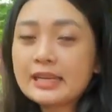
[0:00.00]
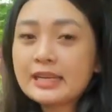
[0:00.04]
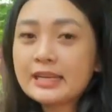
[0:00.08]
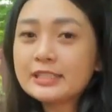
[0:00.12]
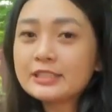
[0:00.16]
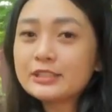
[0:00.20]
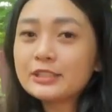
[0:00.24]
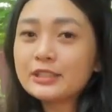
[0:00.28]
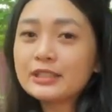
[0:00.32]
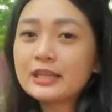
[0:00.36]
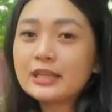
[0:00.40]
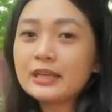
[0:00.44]

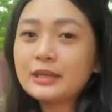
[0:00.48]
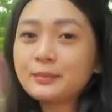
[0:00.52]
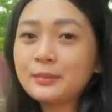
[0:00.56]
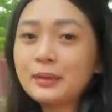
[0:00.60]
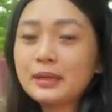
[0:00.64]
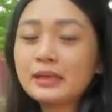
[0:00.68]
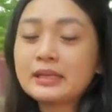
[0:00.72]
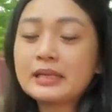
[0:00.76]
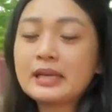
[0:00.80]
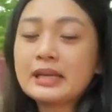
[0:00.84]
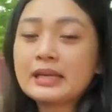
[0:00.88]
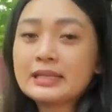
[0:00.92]
Angel dari
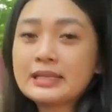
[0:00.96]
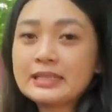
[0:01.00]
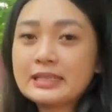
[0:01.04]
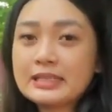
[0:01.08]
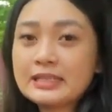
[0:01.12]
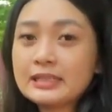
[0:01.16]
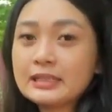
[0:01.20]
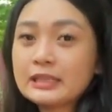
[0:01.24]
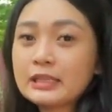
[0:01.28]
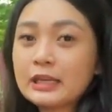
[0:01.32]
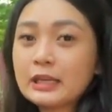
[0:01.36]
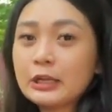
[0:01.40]
bagian
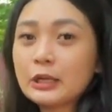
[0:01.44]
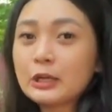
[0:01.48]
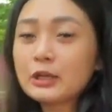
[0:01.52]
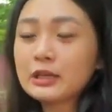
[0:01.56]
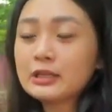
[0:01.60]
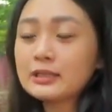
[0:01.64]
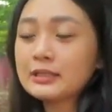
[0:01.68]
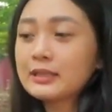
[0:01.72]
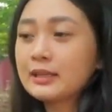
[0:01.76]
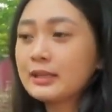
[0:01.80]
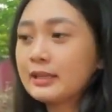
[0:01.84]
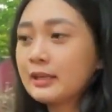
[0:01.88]

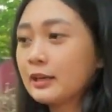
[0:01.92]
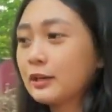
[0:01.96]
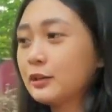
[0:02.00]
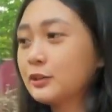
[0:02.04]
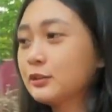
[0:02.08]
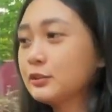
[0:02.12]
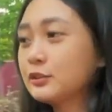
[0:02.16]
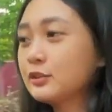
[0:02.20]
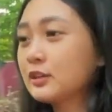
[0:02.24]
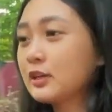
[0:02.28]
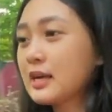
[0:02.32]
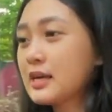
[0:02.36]
interiornya ya
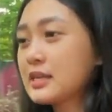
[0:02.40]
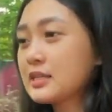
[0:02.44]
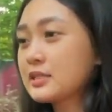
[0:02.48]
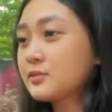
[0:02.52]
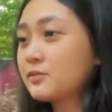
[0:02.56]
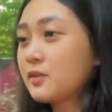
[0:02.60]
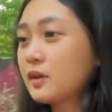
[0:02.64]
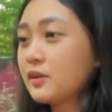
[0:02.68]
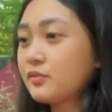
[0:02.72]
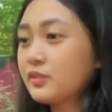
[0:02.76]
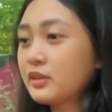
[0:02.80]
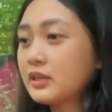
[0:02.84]
Untuk
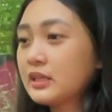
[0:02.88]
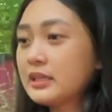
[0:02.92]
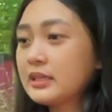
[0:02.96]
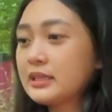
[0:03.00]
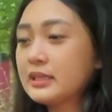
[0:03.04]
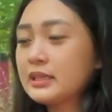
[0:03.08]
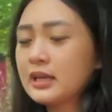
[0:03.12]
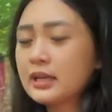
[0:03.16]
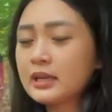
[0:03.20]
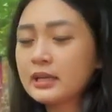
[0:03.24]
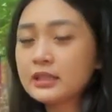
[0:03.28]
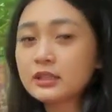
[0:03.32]
X5 ini
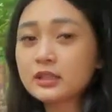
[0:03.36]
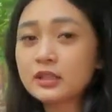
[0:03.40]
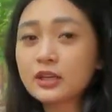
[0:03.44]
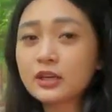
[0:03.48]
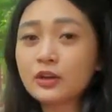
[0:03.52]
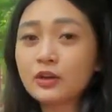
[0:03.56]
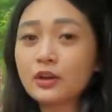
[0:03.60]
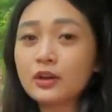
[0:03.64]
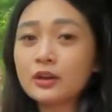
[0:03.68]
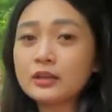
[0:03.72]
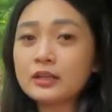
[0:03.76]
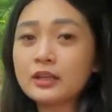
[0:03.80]
dia
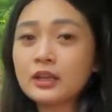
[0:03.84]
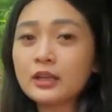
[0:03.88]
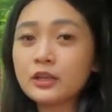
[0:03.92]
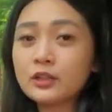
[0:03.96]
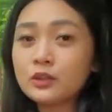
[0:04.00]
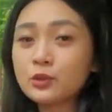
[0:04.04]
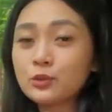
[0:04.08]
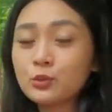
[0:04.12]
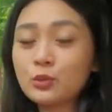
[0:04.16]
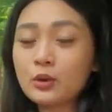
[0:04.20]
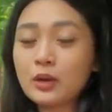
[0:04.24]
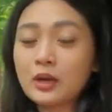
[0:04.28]
interiornya
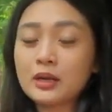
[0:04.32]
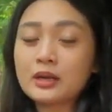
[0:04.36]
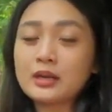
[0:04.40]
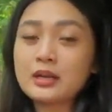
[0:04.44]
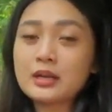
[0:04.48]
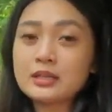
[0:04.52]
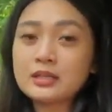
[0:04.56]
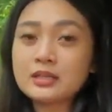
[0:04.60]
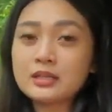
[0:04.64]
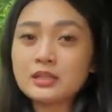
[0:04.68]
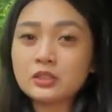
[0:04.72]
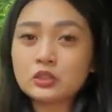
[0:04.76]
itu
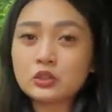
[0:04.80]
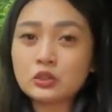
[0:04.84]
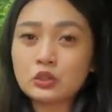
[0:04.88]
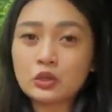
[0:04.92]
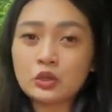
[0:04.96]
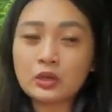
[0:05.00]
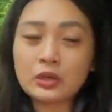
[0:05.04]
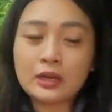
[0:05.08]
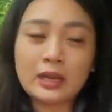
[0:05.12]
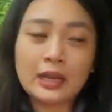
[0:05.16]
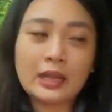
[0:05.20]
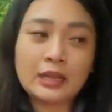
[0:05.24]
warnanya
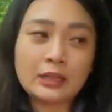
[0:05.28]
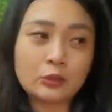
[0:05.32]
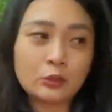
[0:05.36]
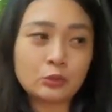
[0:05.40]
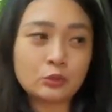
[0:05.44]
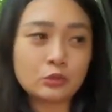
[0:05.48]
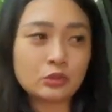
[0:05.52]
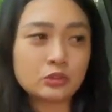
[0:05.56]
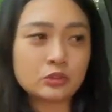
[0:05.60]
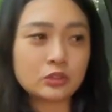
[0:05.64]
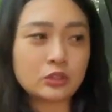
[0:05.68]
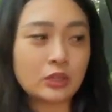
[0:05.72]
coklat
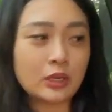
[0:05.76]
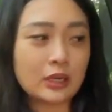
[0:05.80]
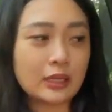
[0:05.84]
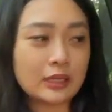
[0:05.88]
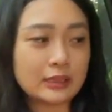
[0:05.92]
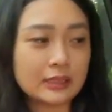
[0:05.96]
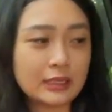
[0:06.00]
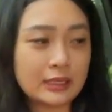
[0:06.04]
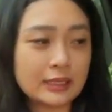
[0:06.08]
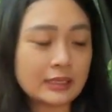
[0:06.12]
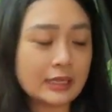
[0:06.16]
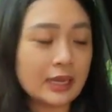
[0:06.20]
Untuk
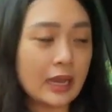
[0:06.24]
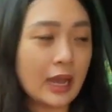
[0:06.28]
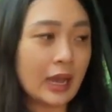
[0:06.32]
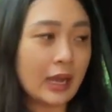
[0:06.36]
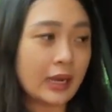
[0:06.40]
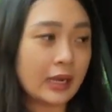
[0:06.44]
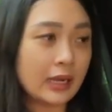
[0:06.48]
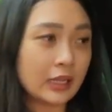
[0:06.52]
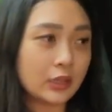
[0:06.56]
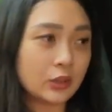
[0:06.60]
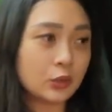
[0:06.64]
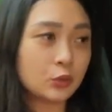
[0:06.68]
coklatnya dia
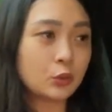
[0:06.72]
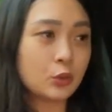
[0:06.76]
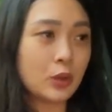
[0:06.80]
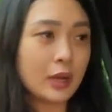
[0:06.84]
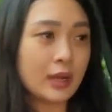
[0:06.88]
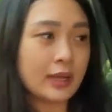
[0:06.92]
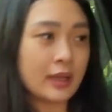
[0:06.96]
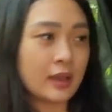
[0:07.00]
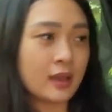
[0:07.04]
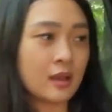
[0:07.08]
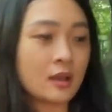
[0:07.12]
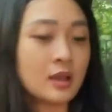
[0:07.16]
agak
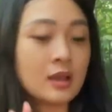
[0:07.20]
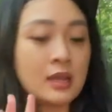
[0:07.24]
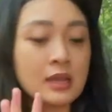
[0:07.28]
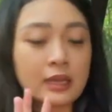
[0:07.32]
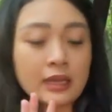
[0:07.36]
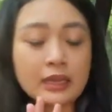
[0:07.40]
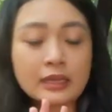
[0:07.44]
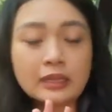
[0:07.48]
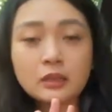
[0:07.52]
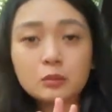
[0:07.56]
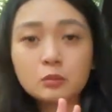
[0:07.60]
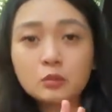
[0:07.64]
tua ya
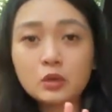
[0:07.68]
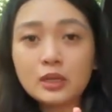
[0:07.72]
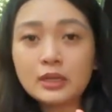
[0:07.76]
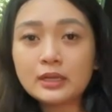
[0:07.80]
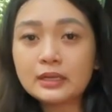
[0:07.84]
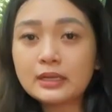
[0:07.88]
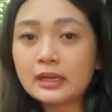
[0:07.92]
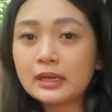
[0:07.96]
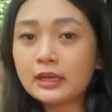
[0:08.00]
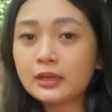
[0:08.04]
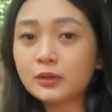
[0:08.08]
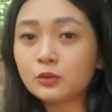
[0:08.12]
Kita
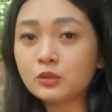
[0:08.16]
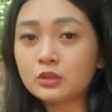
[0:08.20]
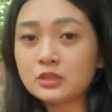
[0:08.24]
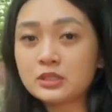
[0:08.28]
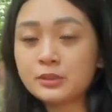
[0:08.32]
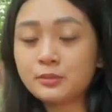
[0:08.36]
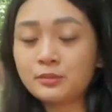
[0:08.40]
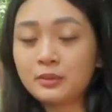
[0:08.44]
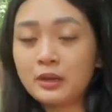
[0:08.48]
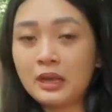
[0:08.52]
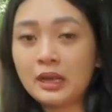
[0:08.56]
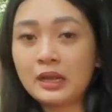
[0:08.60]
mulai dari
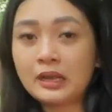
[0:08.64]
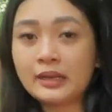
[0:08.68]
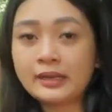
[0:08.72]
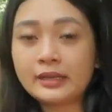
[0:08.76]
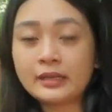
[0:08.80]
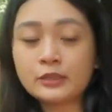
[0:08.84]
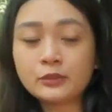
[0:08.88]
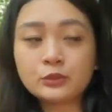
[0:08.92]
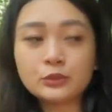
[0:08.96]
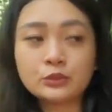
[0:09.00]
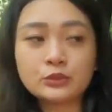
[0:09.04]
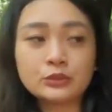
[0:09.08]
kursi
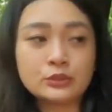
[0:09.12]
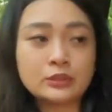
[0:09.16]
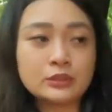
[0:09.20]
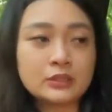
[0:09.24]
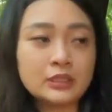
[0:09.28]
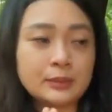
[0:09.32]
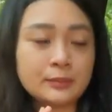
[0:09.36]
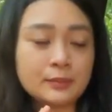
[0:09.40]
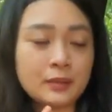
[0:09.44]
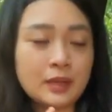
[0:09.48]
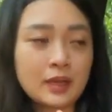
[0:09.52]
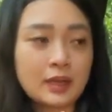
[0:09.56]
belakangnya
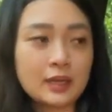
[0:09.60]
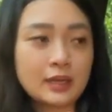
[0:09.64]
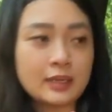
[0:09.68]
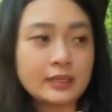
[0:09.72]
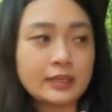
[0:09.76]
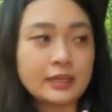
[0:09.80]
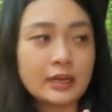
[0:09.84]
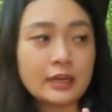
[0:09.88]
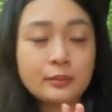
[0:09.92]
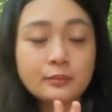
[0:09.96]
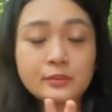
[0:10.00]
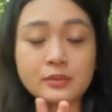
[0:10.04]
dulu Di belakang
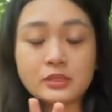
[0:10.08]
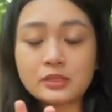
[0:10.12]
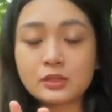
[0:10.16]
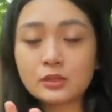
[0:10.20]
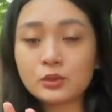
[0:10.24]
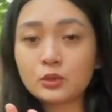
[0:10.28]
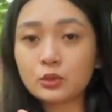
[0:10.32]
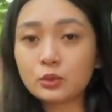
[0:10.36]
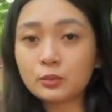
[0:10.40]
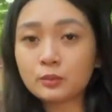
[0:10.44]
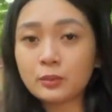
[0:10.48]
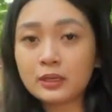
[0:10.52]
ini kalian
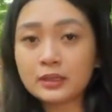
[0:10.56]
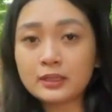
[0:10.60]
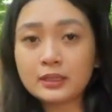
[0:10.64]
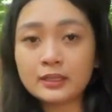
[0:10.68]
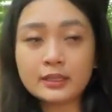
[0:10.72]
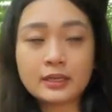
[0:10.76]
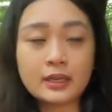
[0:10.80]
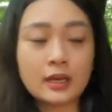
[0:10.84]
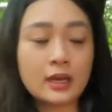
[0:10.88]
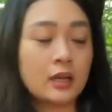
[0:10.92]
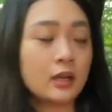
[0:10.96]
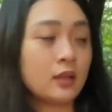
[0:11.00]
bisa duduk
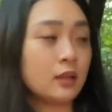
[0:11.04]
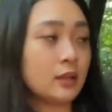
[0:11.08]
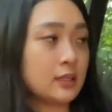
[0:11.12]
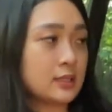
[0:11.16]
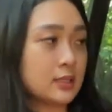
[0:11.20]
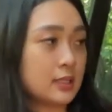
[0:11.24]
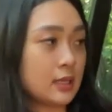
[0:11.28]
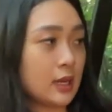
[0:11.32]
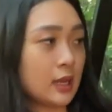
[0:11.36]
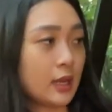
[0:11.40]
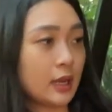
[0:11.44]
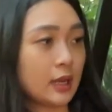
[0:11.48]
bertiga
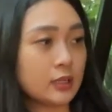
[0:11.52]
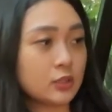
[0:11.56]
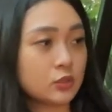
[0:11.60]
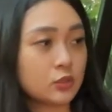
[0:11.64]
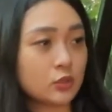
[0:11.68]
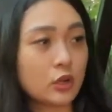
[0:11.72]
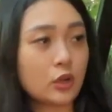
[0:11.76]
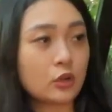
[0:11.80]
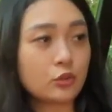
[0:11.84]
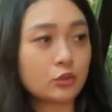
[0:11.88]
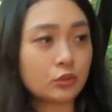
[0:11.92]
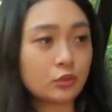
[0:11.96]
Disediakan
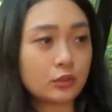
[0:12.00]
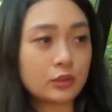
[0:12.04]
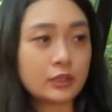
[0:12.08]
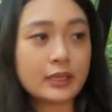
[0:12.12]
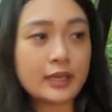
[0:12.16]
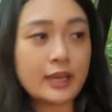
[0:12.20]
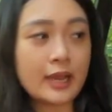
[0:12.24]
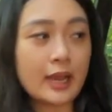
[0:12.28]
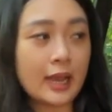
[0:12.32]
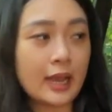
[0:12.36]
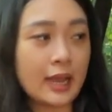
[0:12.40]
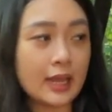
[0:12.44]
juga untuk
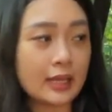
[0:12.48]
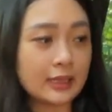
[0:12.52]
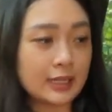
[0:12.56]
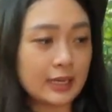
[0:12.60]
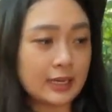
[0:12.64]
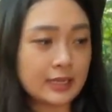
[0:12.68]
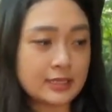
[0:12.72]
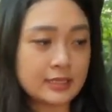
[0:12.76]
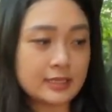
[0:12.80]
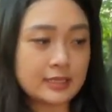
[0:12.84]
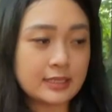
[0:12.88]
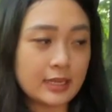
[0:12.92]
tiga
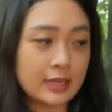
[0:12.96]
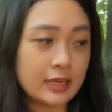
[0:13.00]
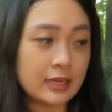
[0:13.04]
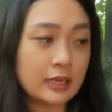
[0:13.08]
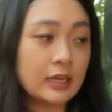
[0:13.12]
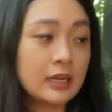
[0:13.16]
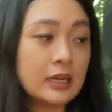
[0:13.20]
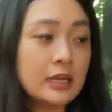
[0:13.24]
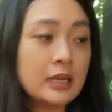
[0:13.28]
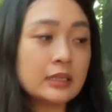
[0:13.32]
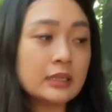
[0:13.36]
headrestnya